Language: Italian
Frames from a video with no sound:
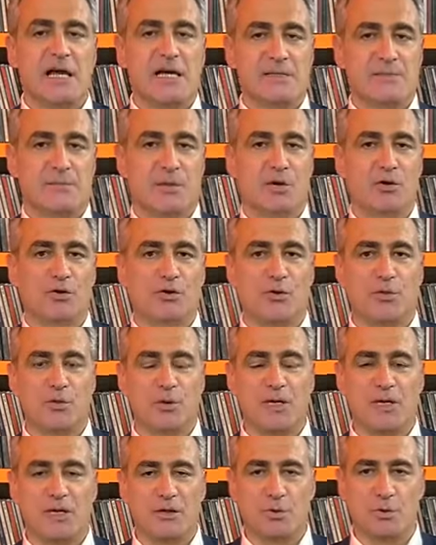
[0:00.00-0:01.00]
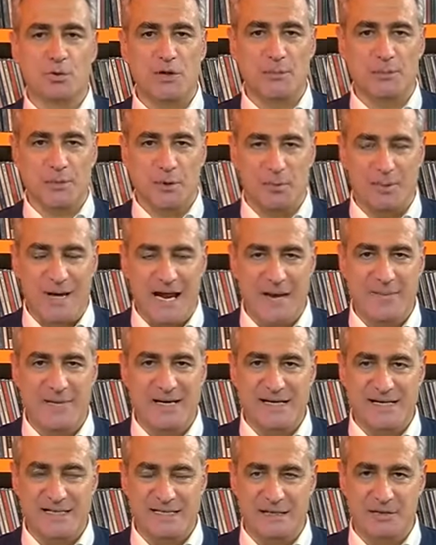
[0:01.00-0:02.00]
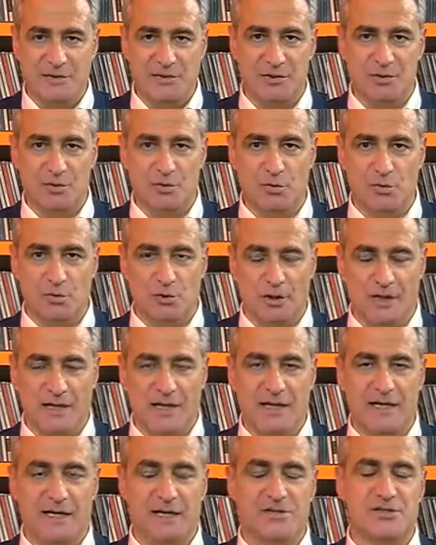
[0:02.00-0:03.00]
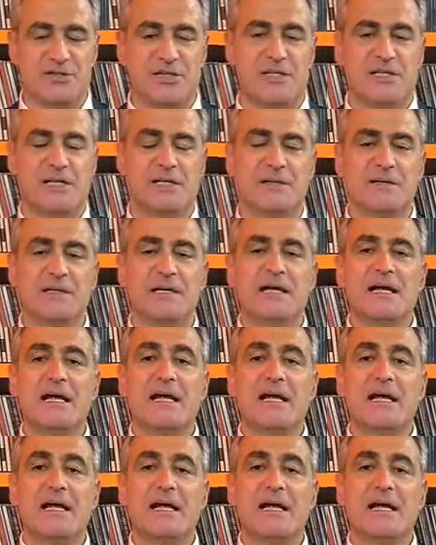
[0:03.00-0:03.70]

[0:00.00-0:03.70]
esplodono quindi tutti i problemi che stanno intorno alle allergie